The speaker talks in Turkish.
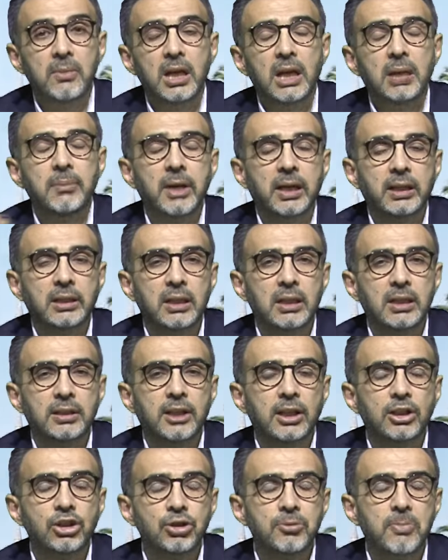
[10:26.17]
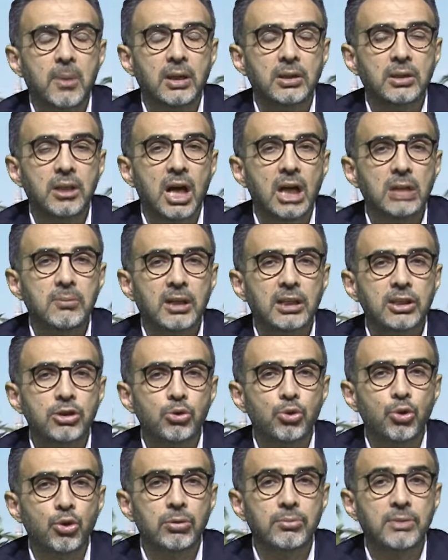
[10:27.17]
emeklilik danışmanlığı almak
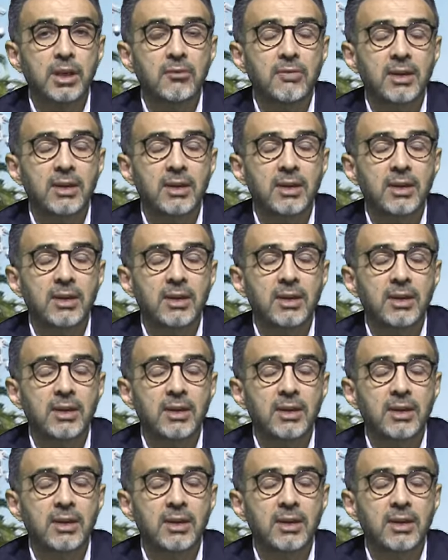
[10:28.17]
istiyorum diye